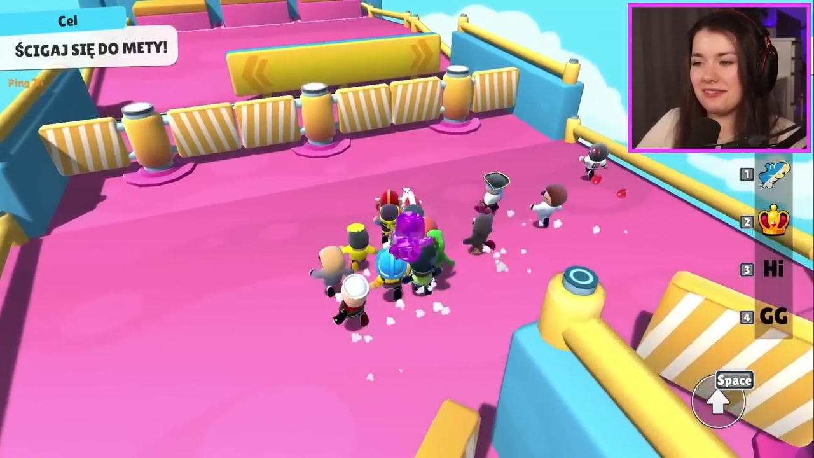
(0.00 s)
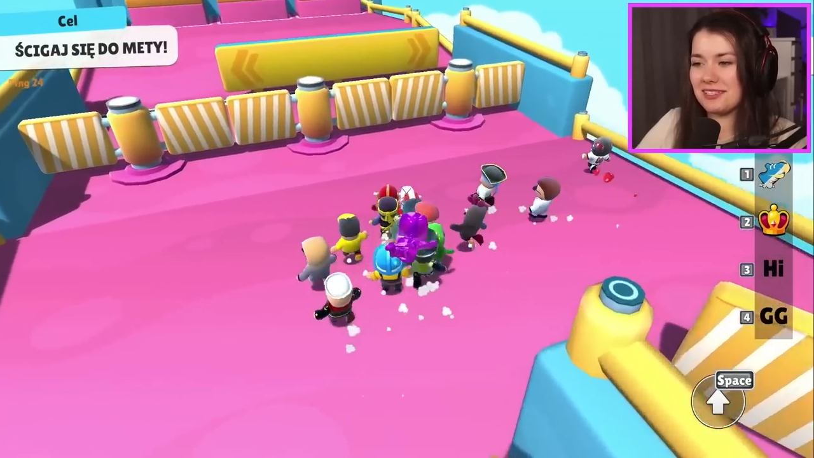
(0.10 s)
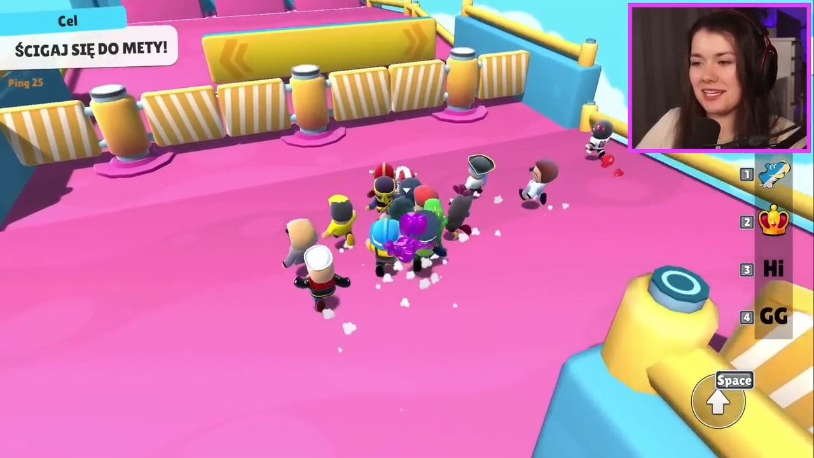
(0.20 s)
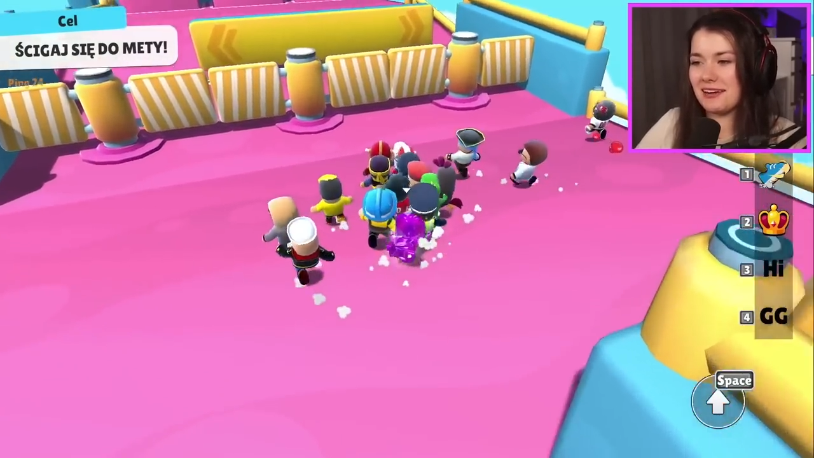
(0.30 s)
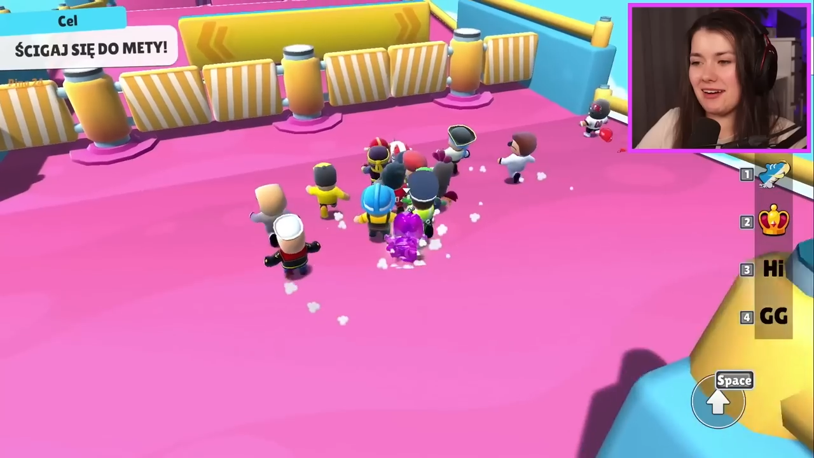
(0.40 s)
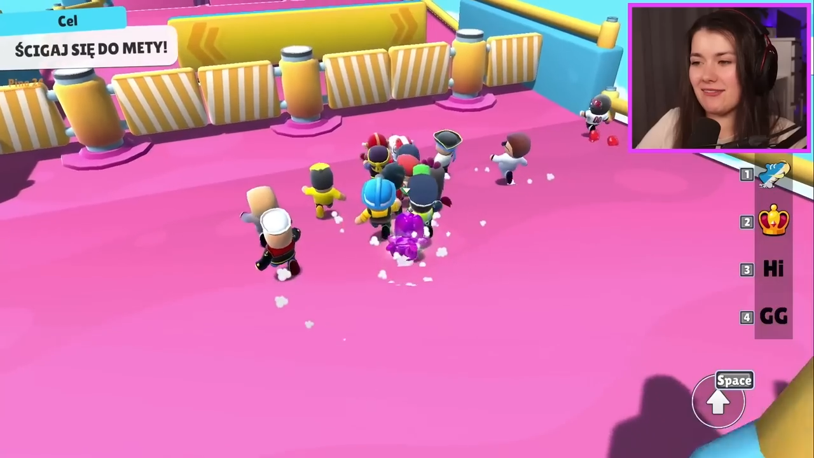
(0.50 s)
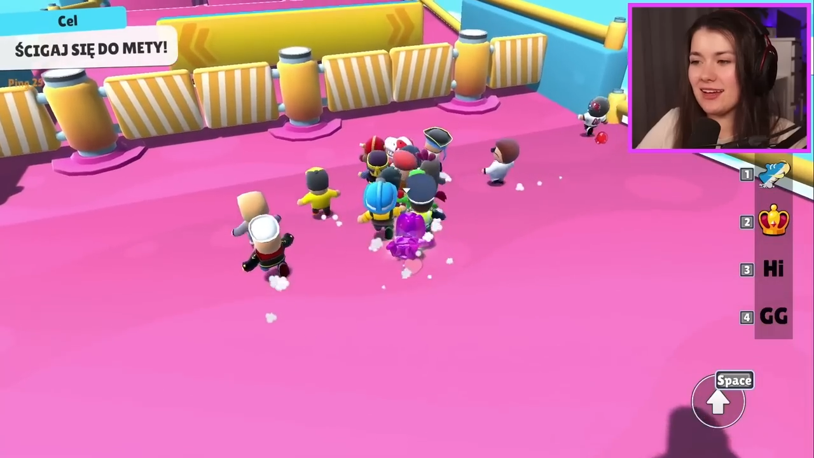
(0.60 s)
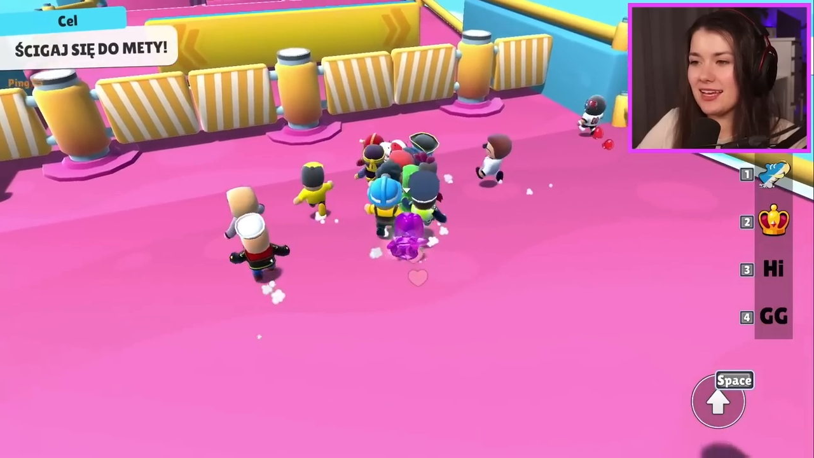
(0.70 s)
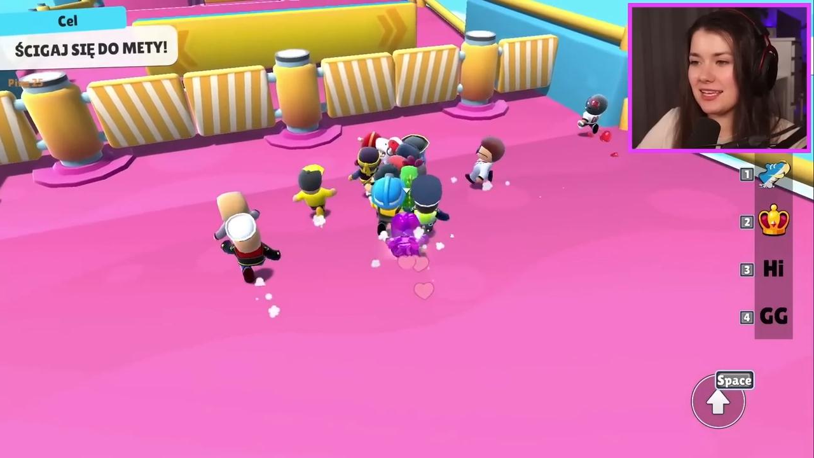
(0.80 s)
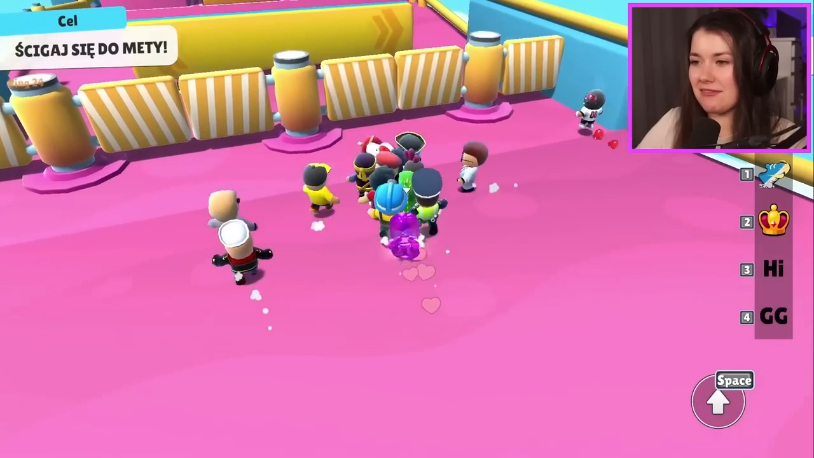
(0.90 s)
Nie widziałam.
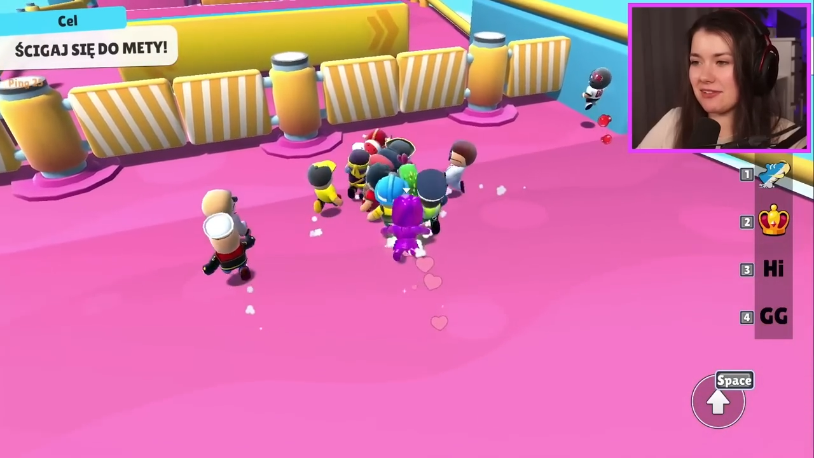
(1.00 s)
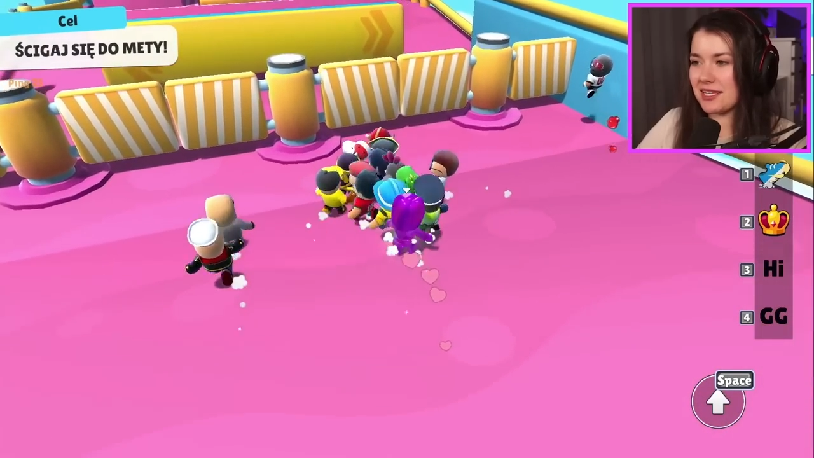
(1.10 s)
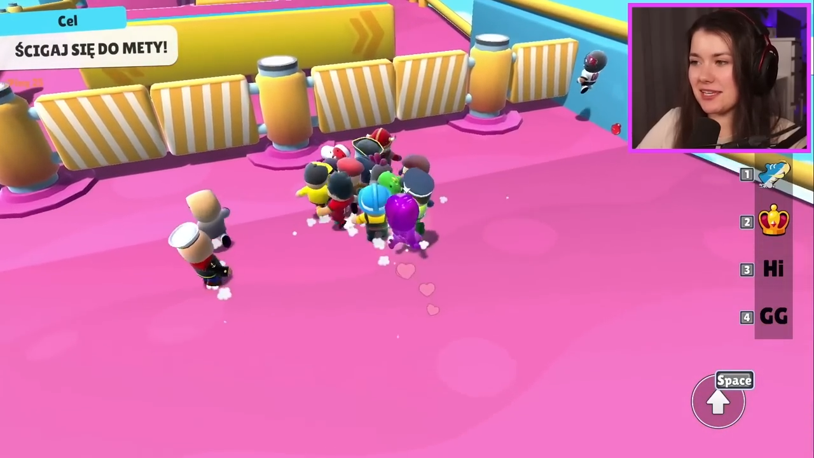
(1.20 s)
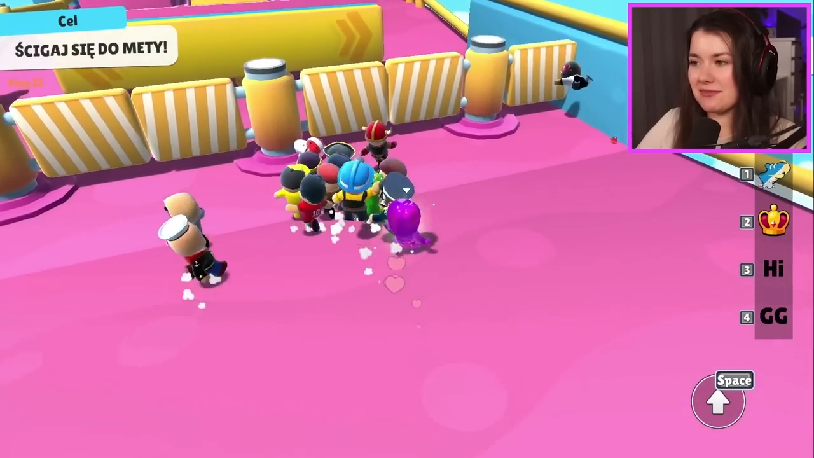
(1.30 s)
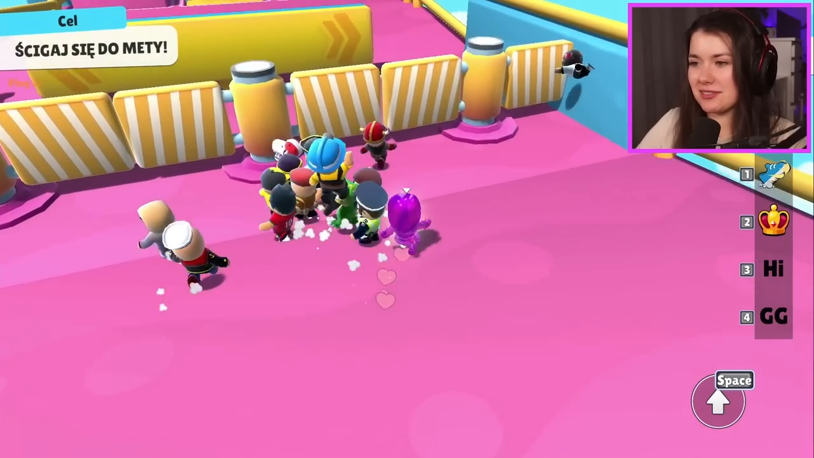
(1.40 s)
Ja w ogóle nie wiem,